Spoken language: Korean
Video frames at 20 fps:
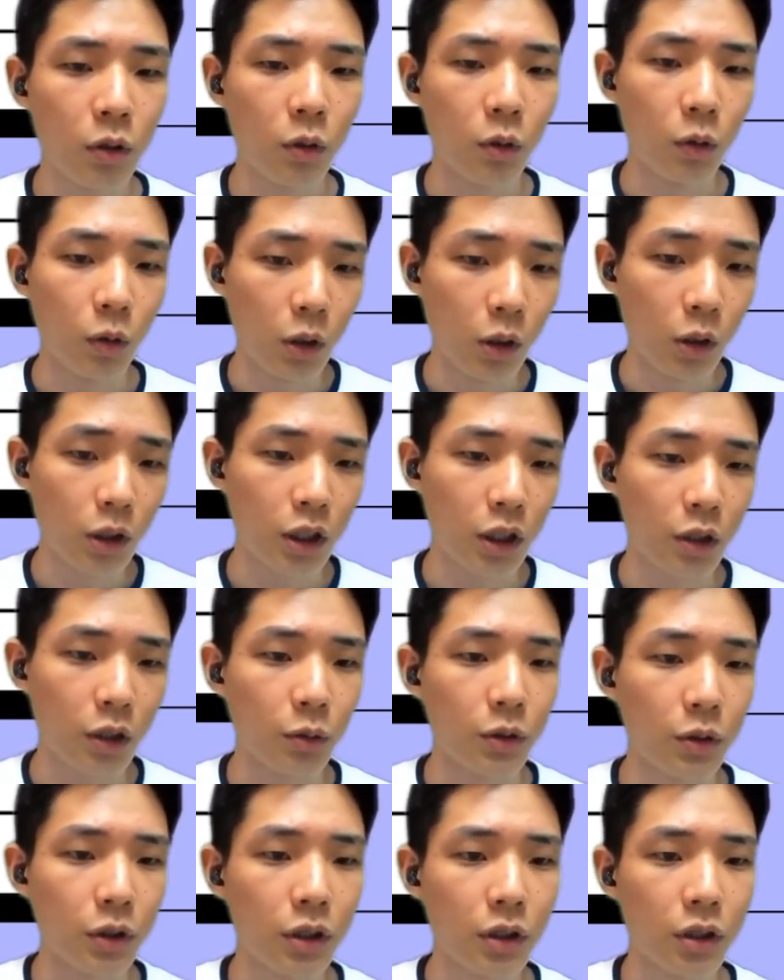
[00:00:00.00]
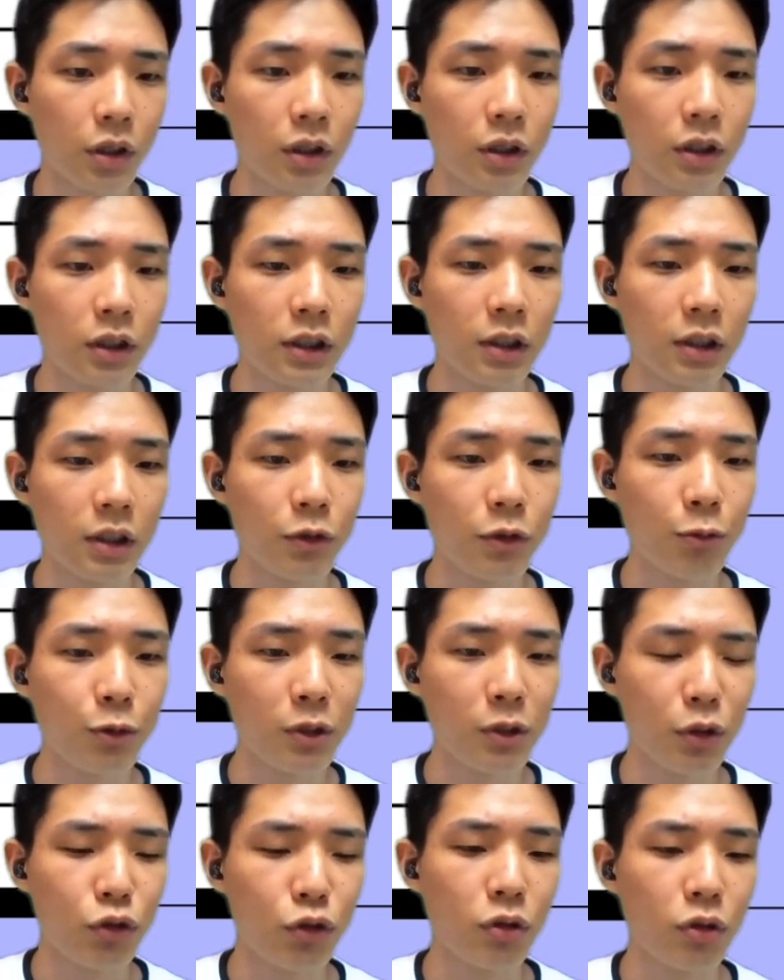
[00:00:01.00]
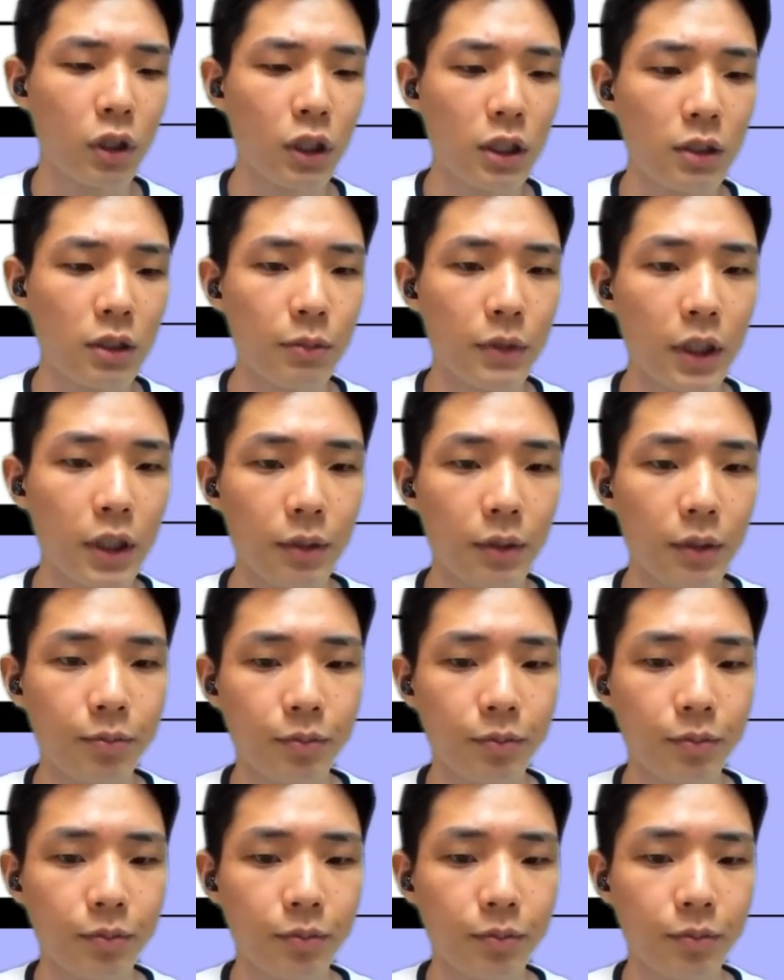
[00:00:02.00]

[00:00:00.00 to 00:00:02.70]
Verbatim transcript: 5호 기호는 3.10에 추가됐습니다.